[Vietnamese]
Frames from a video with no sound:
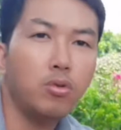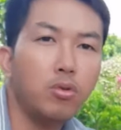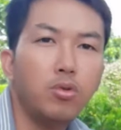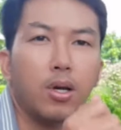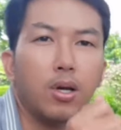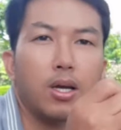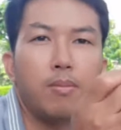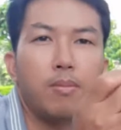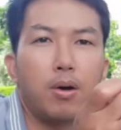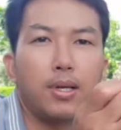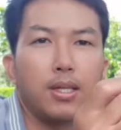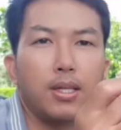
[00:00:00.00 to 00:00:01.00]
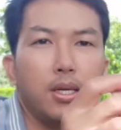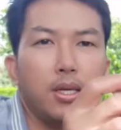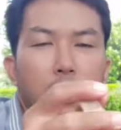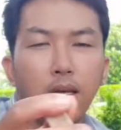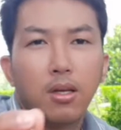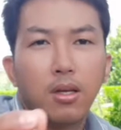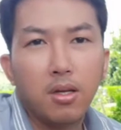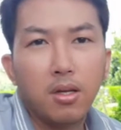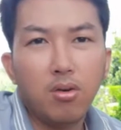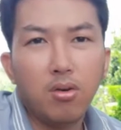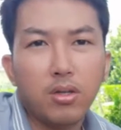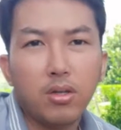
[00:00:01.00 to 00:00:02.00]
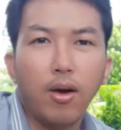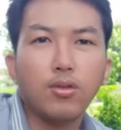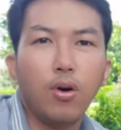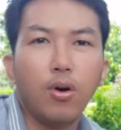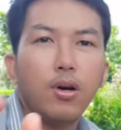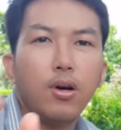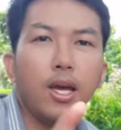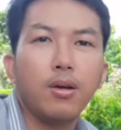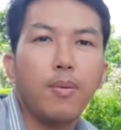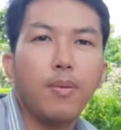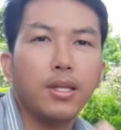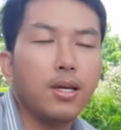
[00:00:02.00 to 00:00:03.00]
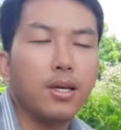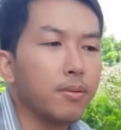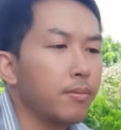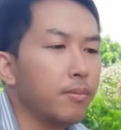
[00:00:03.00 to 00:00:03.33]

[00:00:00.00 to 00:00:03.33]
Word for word: Nói chung là cái mòng này thì nó kéo gió ghê đó các bạn nhá.